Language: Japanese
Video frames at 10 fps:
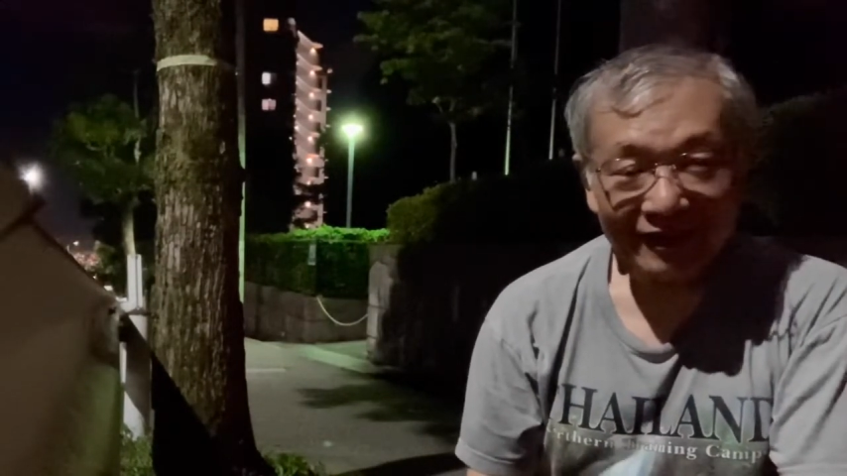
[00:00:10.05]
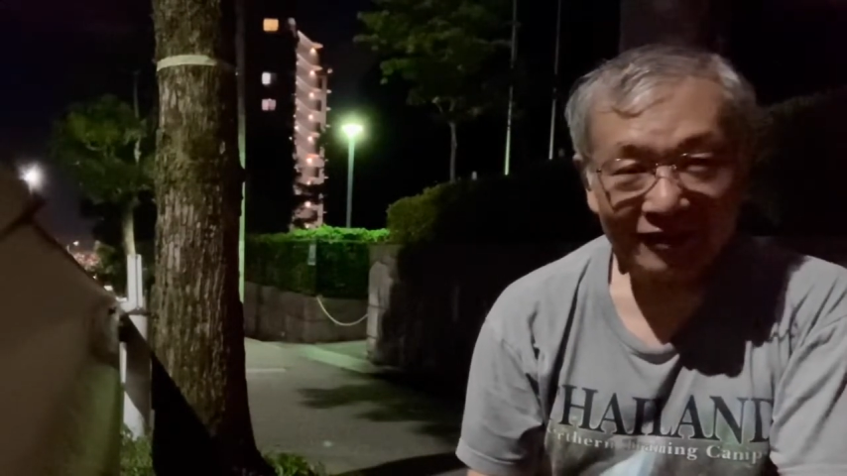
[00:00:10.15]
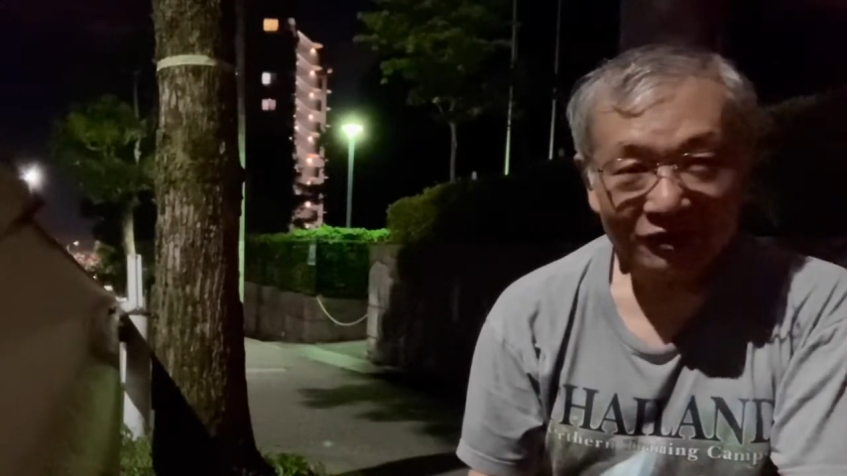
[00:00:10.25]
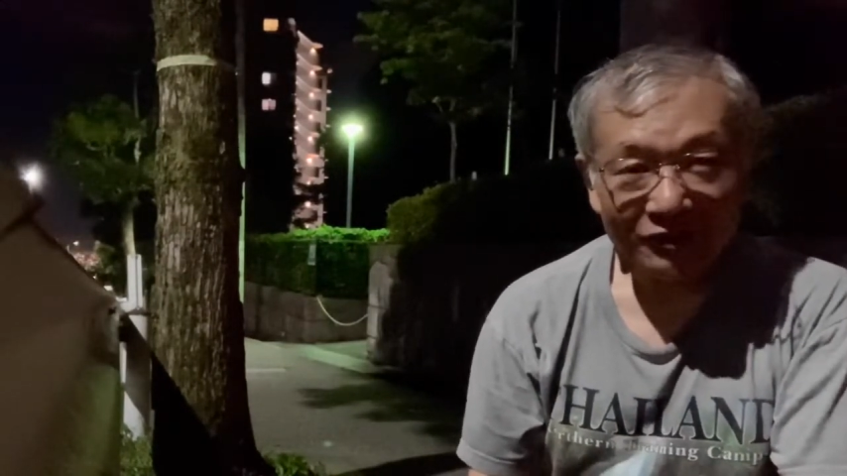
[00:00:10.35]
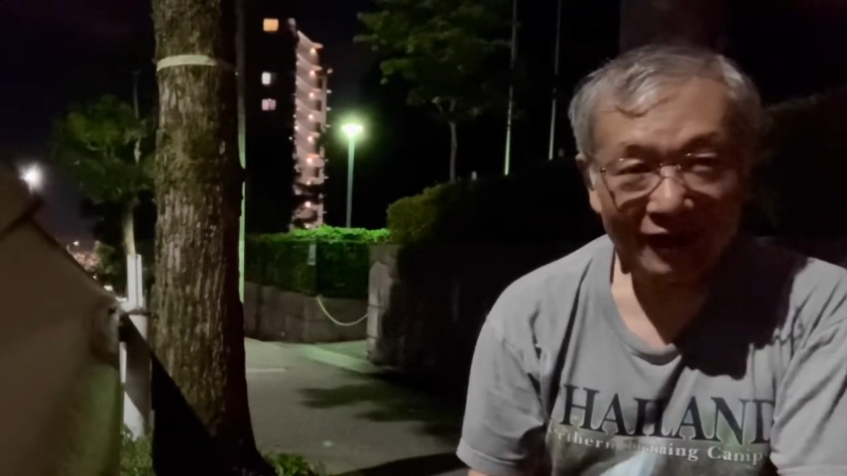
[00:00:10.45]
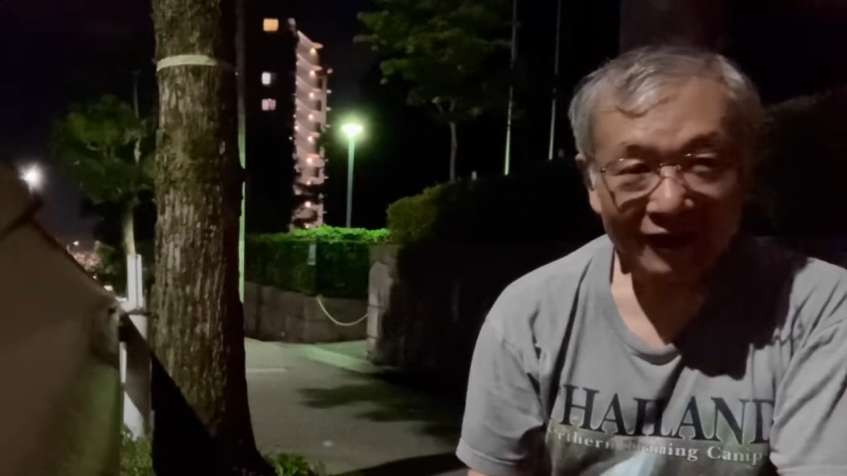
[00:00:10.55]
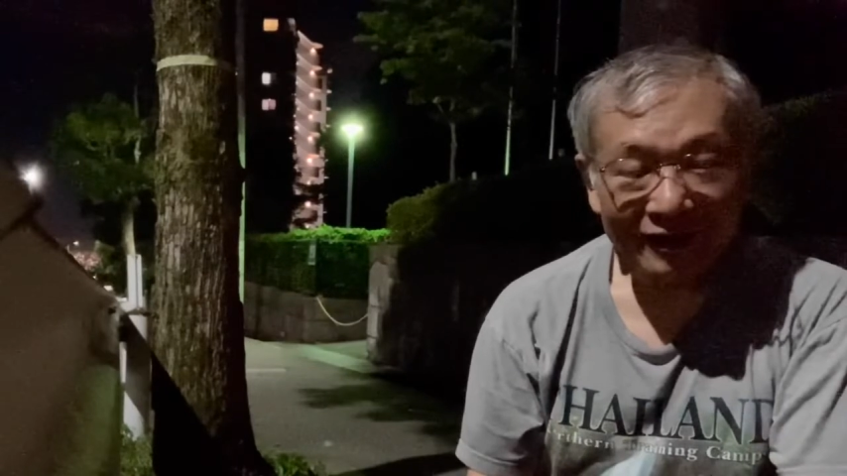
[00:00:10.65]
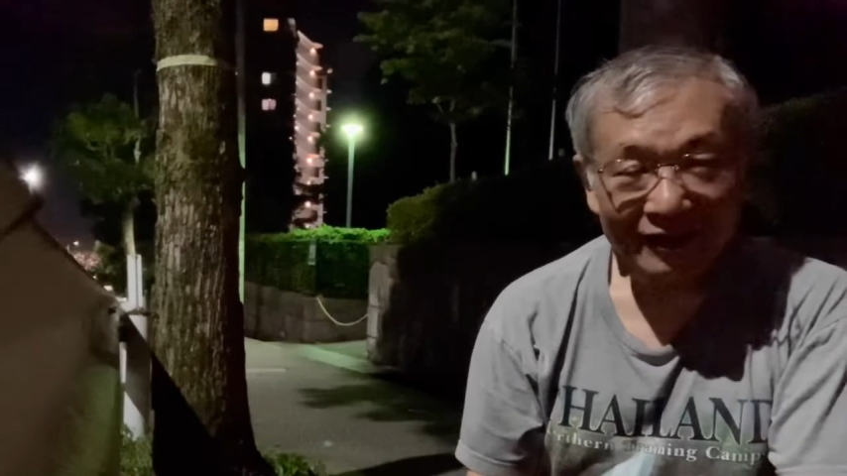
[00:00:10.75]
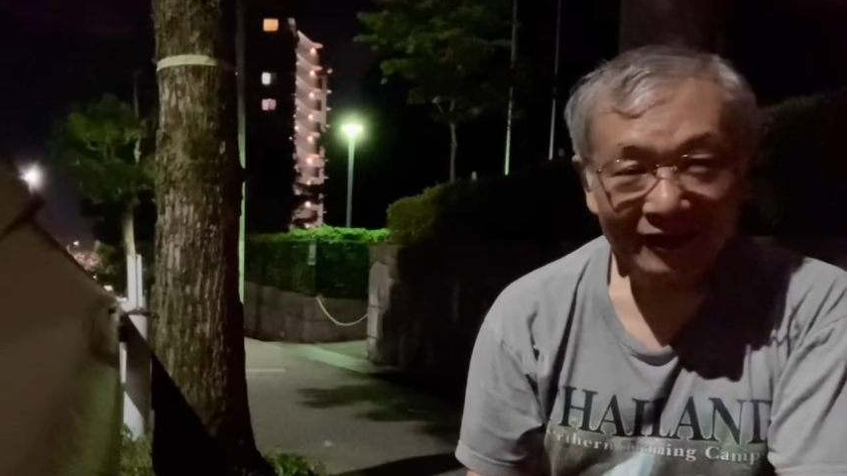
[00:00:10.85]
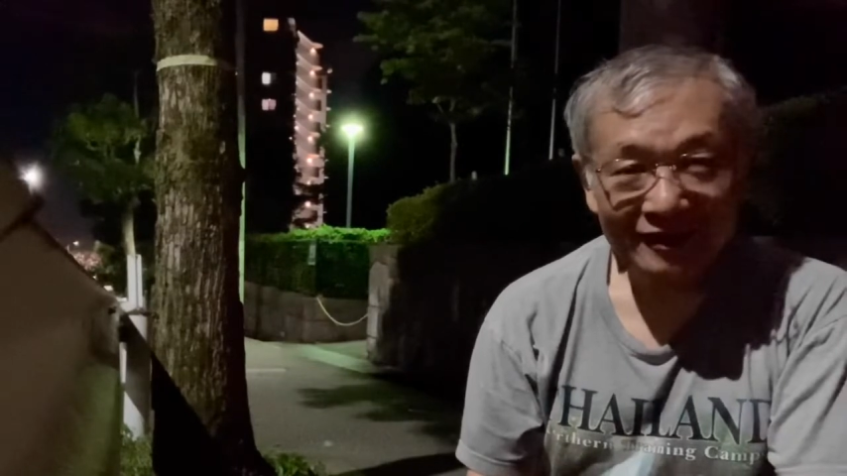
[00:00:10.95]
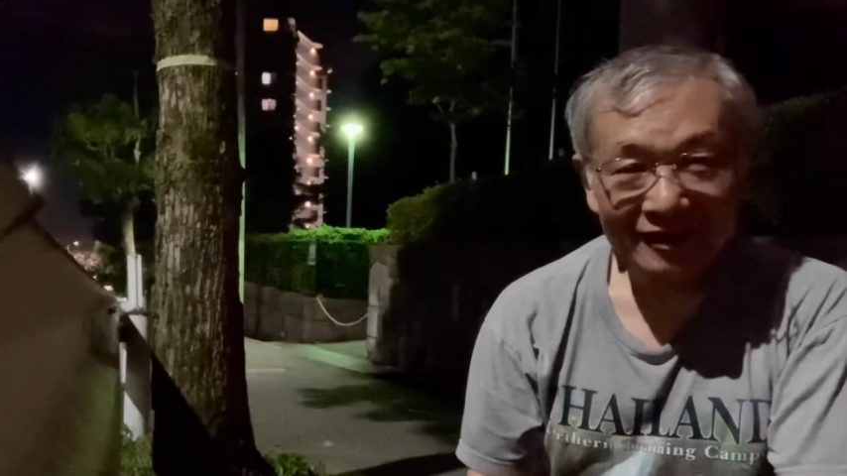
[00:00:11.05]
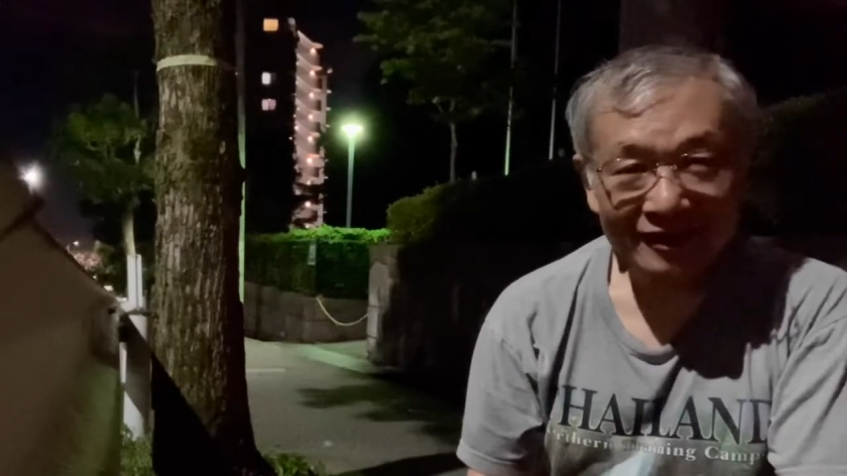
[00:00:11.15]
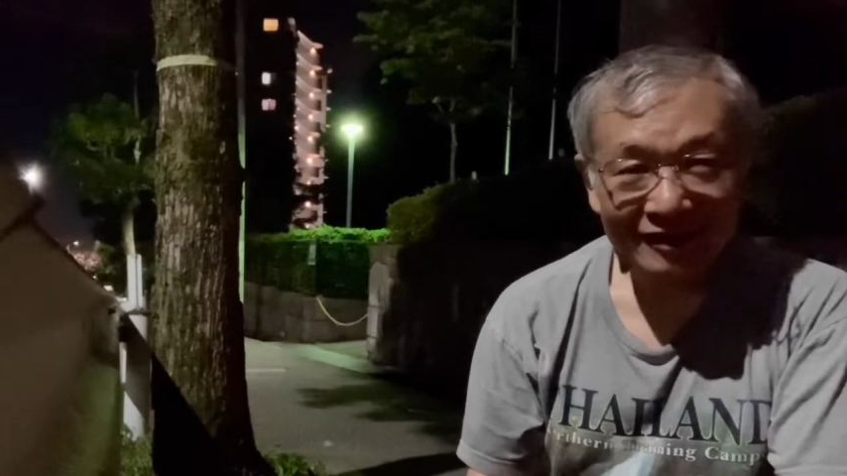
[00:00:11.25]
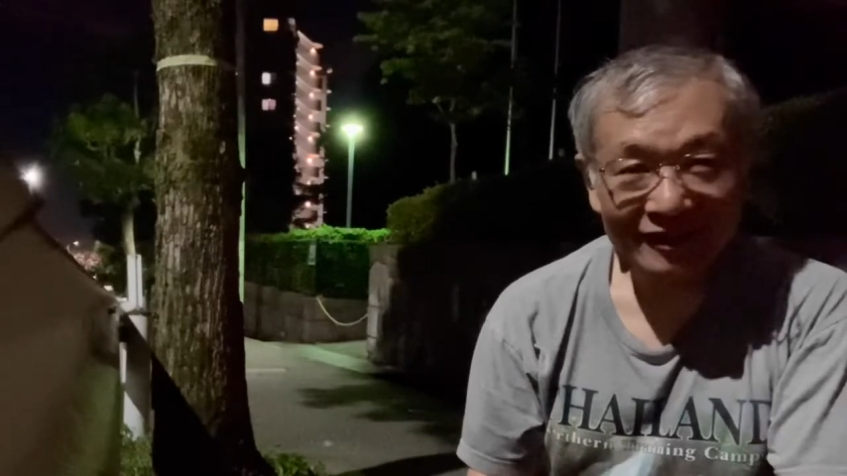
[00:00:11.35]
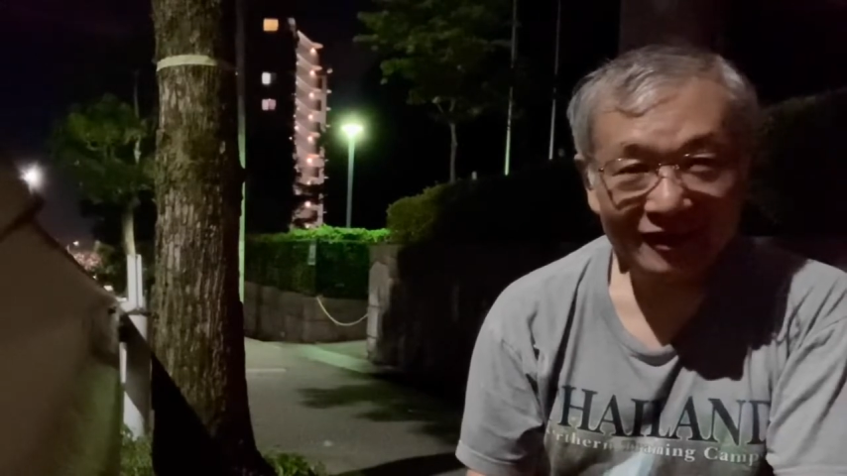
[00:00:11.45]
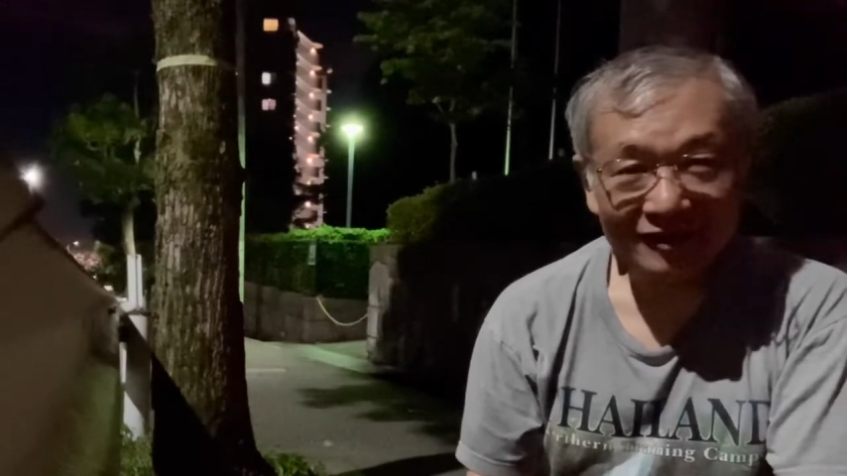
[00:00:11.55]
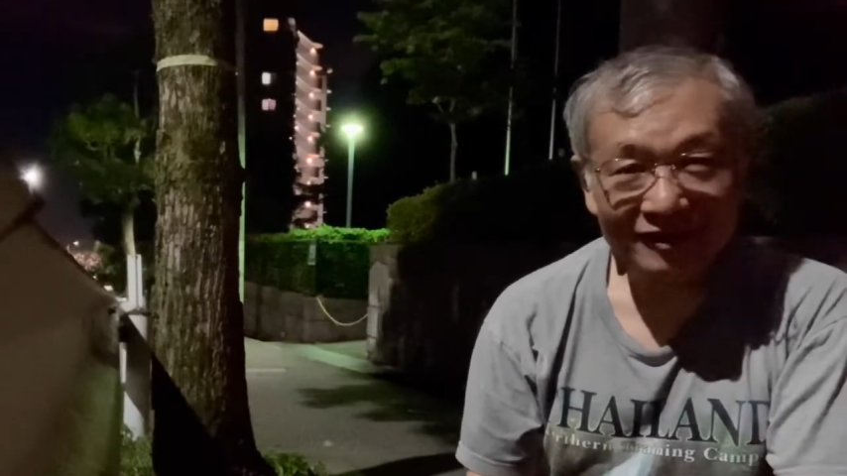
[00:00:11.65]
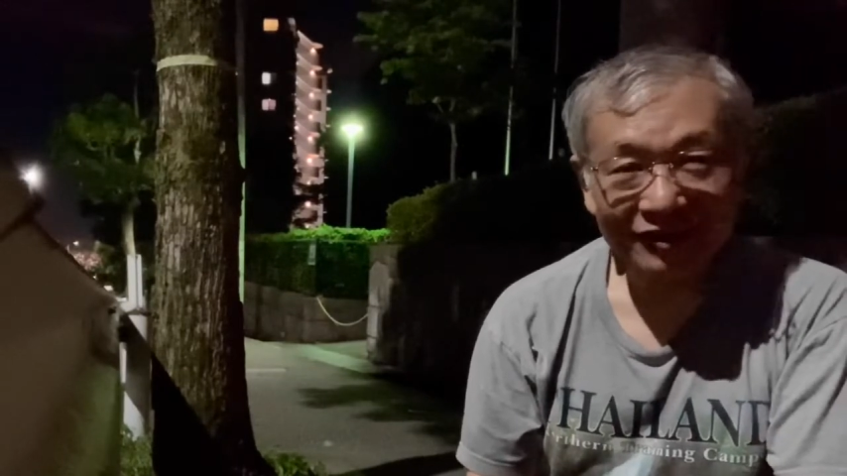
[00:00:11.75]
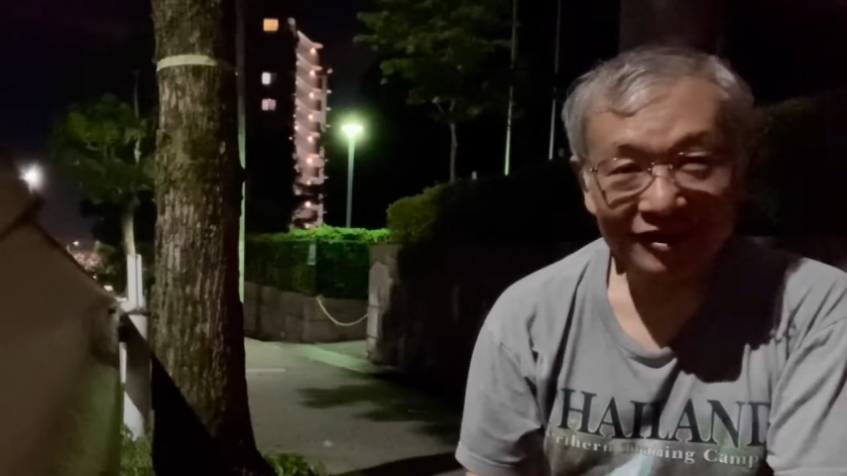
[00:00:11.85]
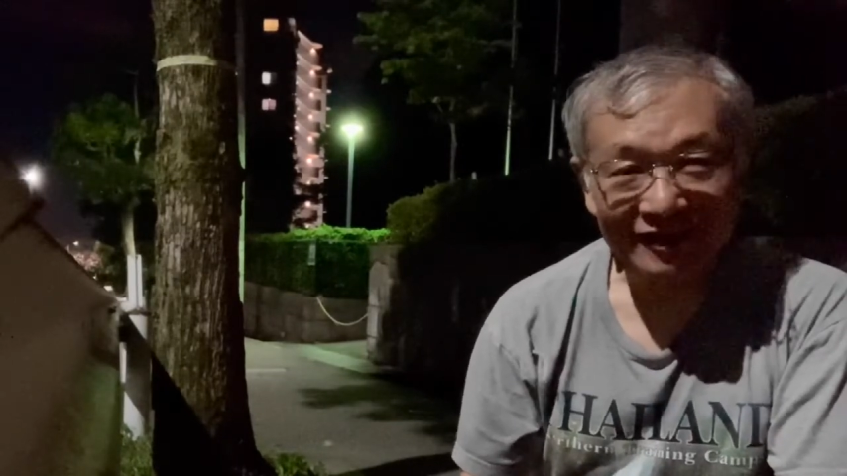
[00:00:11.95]
今日は一日ぎっ
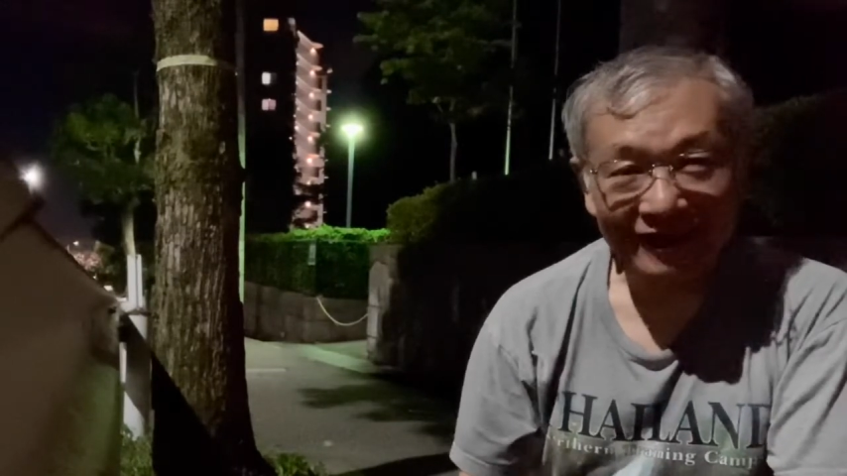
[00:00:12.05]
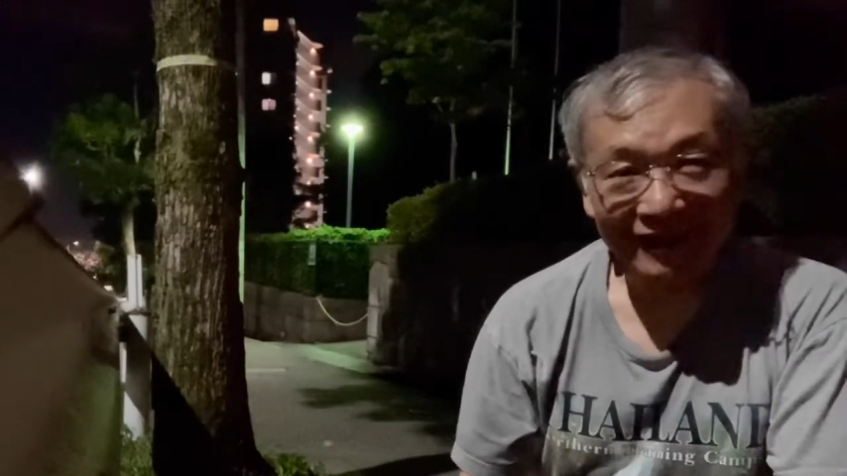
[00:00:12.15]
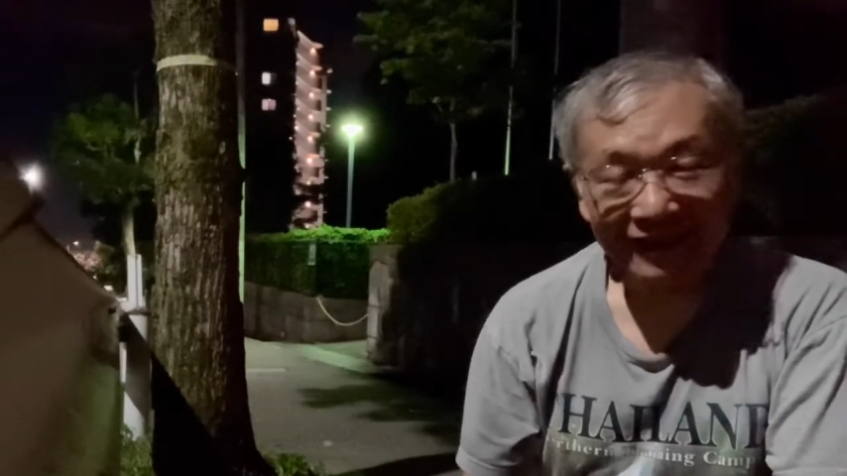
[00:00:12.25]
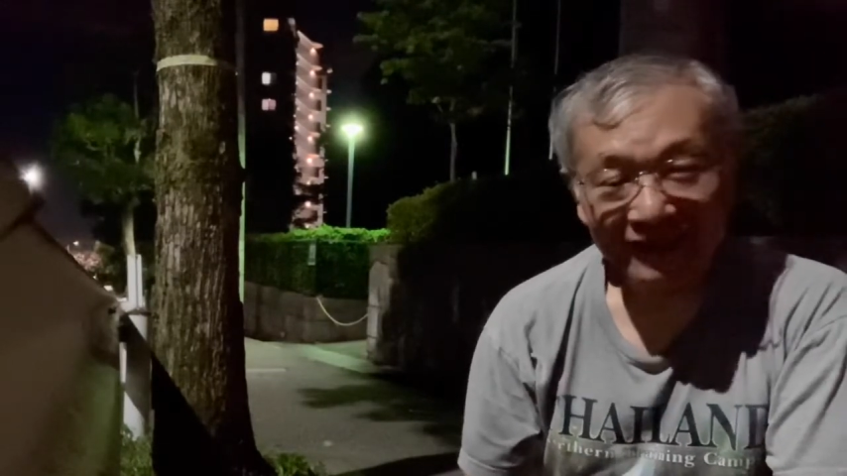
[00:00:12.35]
くり腰で